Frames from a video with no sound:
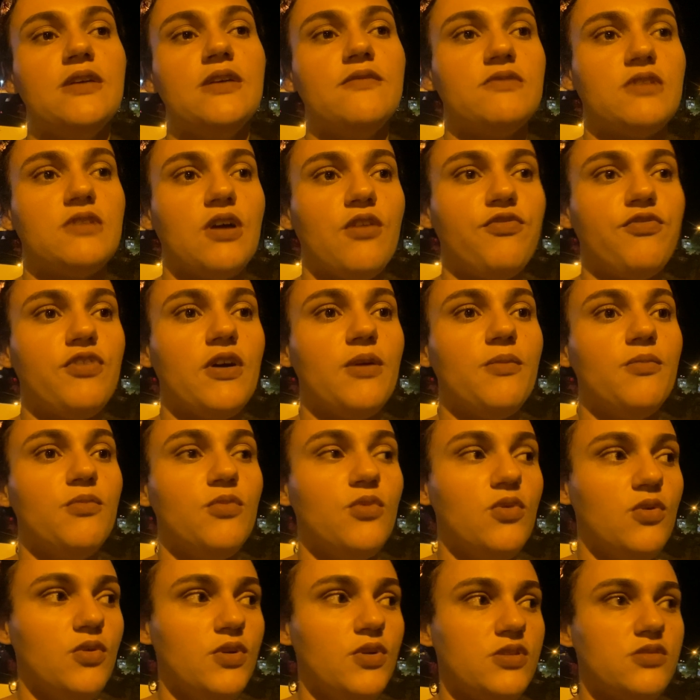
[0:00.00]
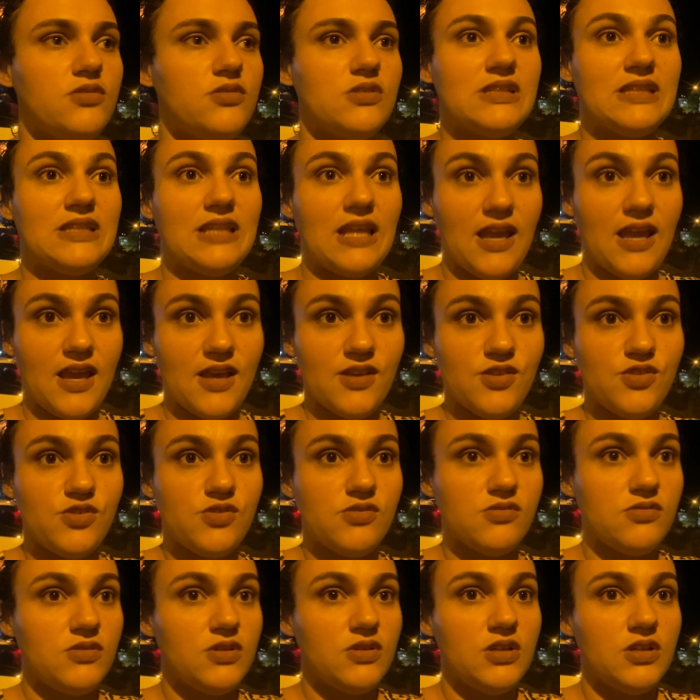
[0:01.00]
Então foi muito
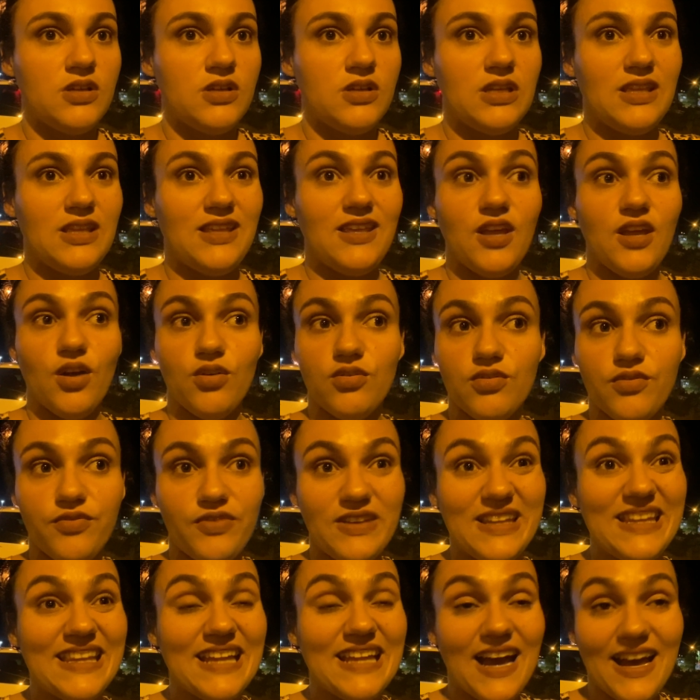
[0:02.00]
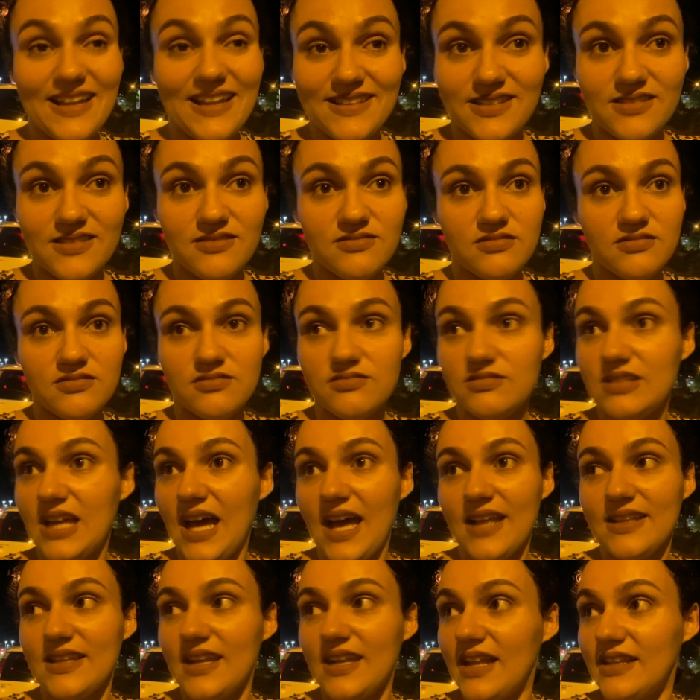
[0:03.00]
tenso e eu não vi nada,
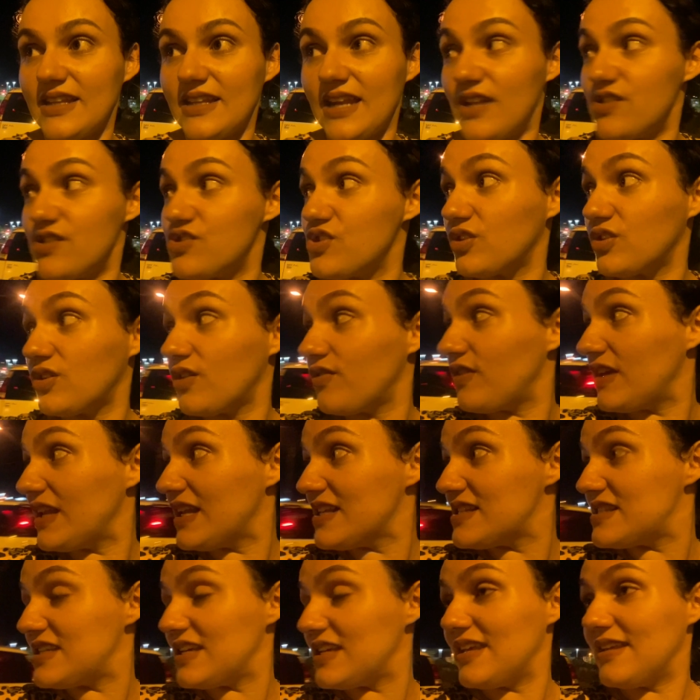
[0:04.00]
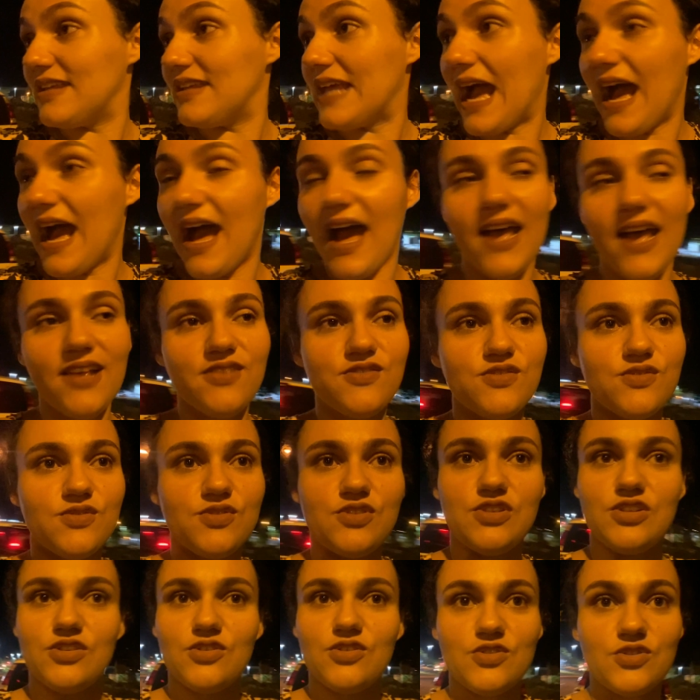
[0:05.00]
nada, nada, nada. Eu só tô vendo assim, rastros
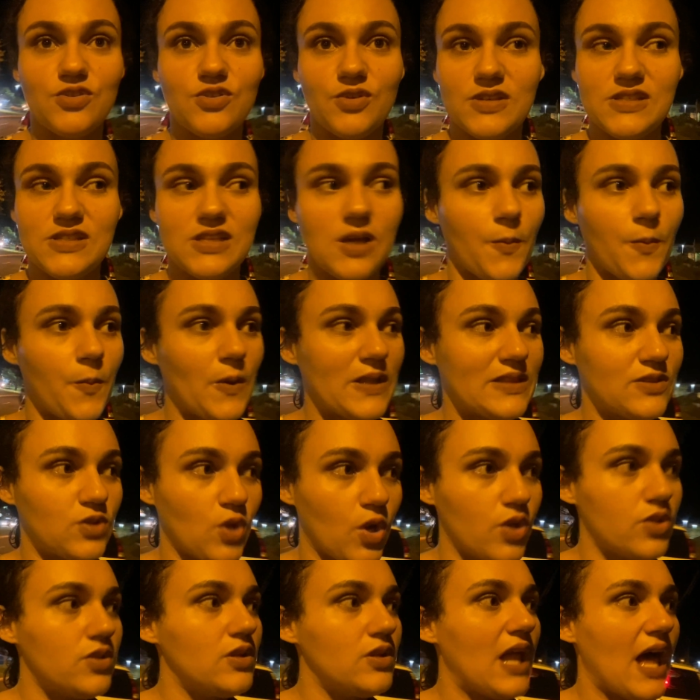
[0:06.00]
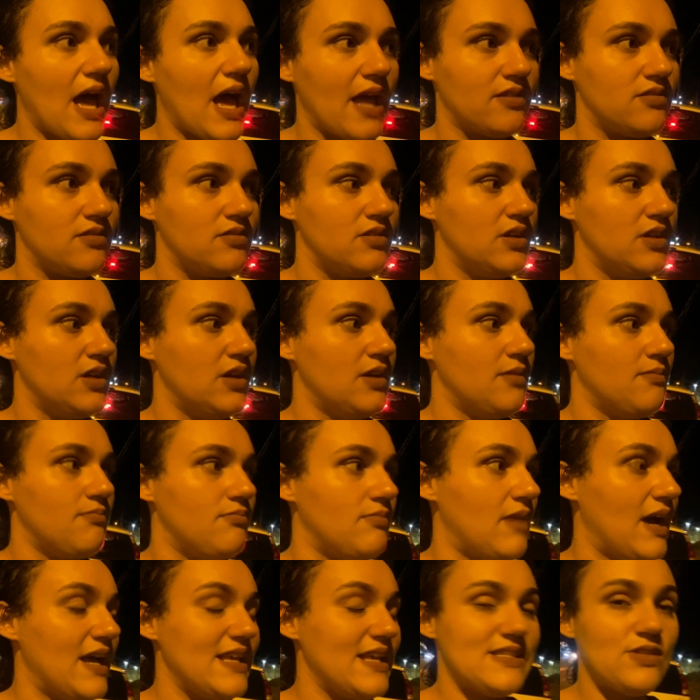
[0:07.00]
de destruição para todo lado.
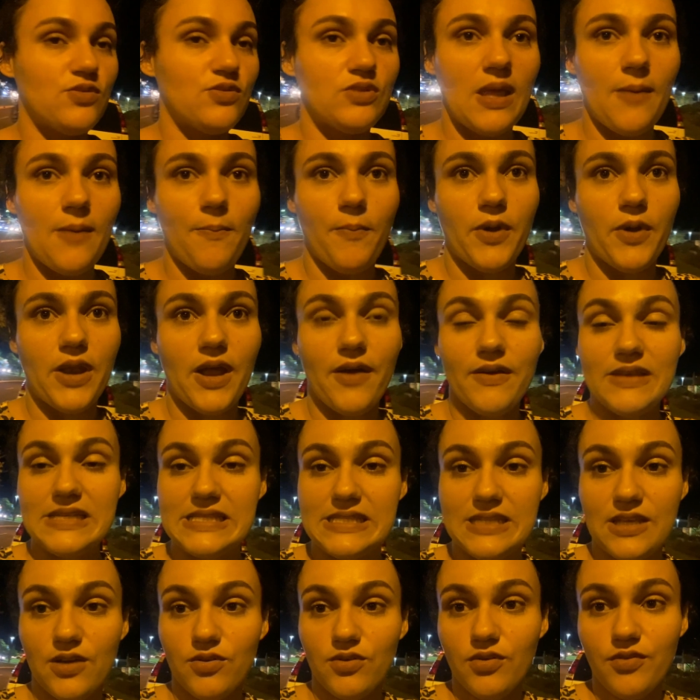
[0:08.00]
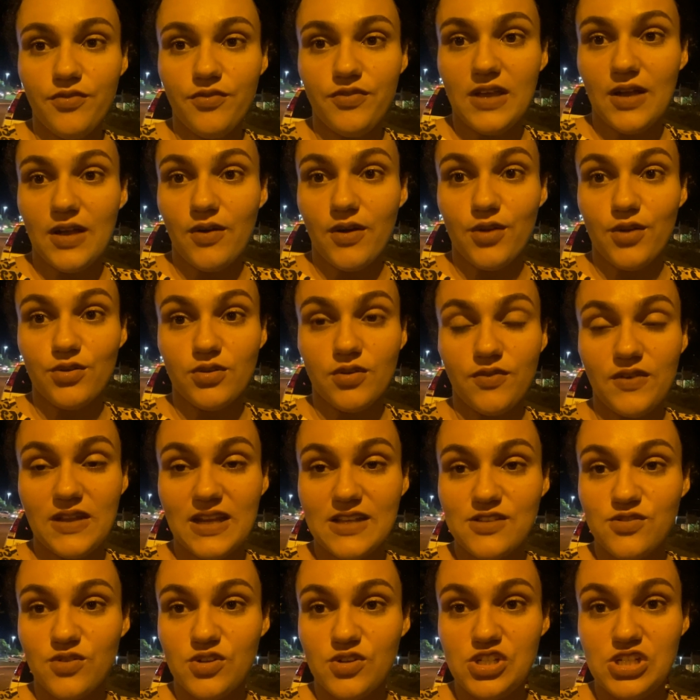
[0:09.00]
Mas o temporal em si eu não vi, agora eu tô vendo
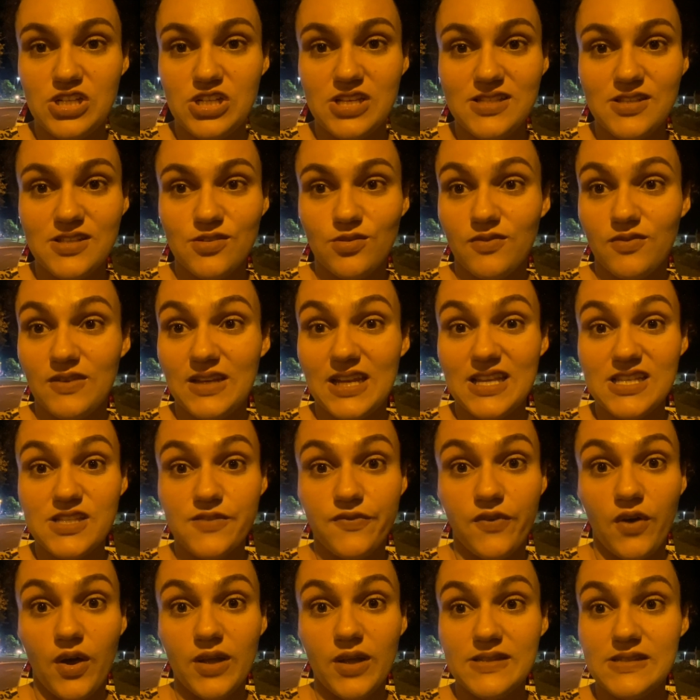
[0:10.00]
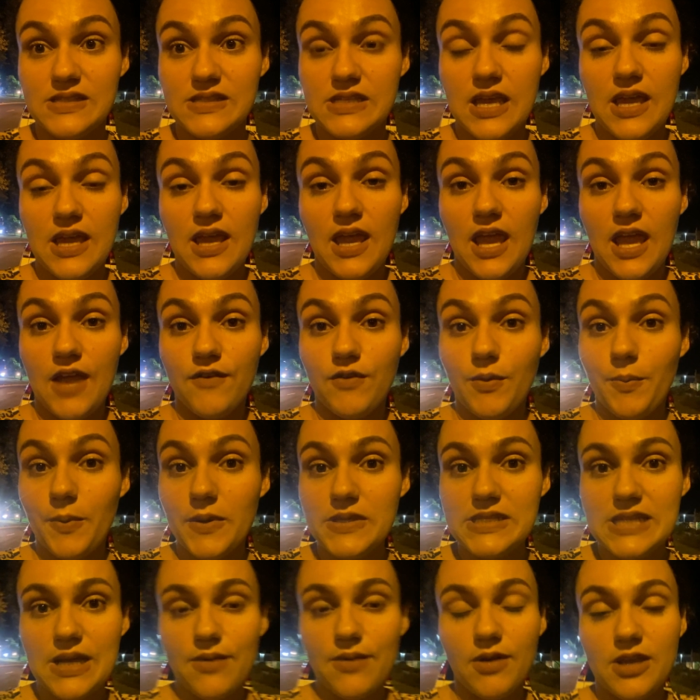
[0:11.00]
as notícias, tô vendo as fotos. Eu vou
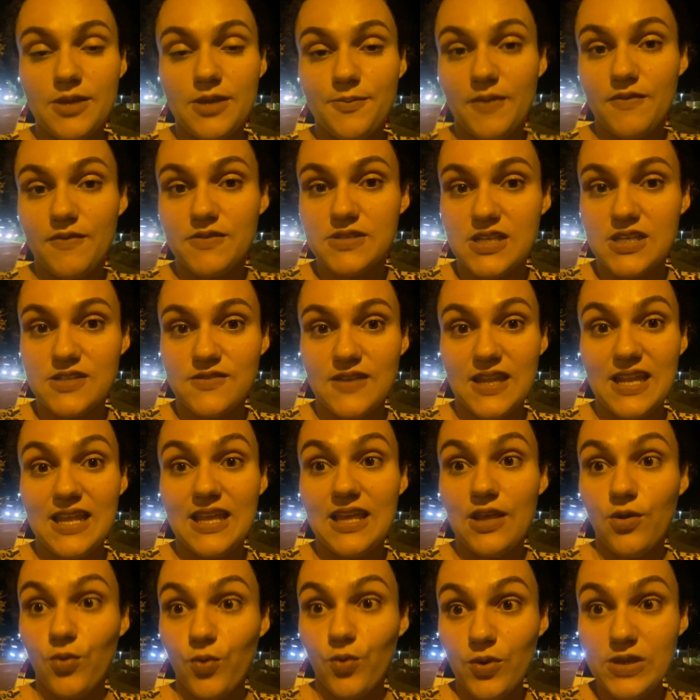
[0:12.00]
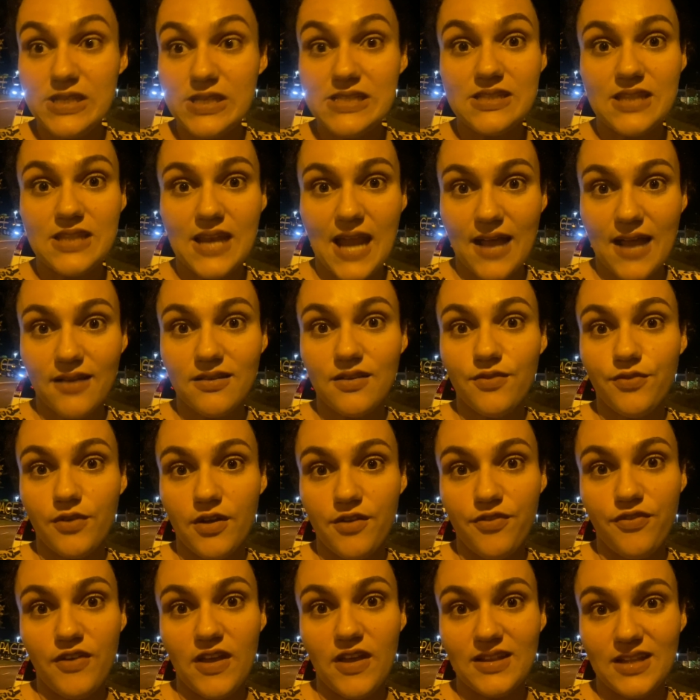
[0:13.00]
postar um aí para vocês verem o estrago que foi
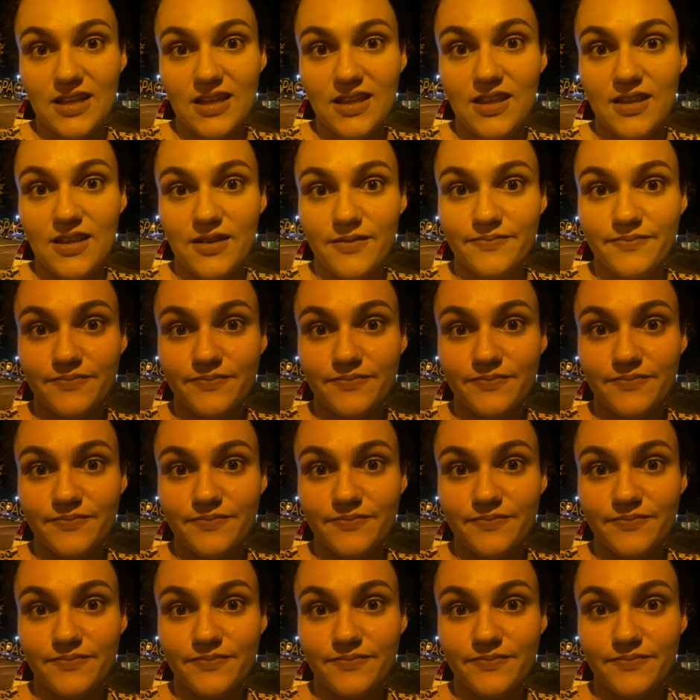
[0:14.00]
feito aqui.